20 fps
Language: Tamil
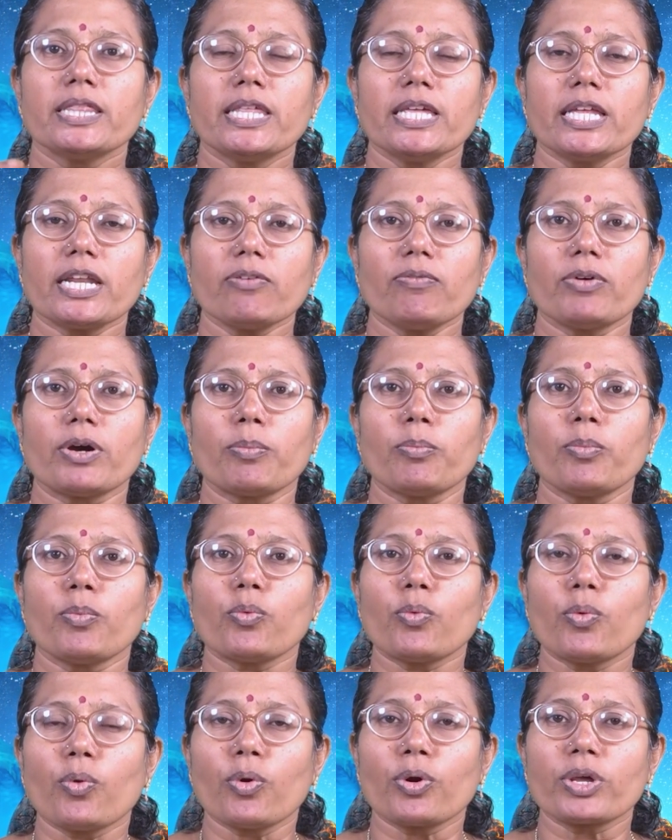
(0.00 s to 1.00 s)
திரவம்
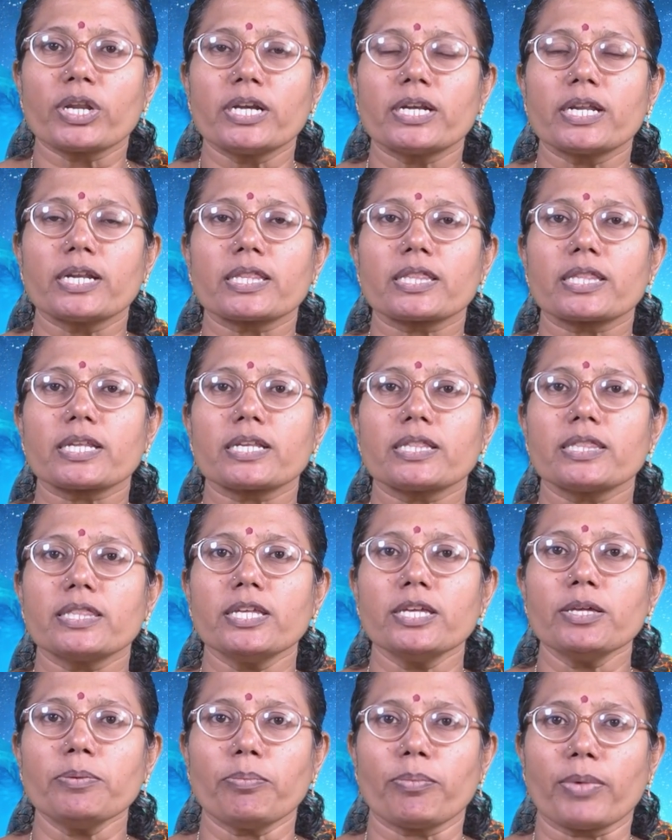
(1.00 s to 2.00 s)
ஓரிடத்திலிருந்து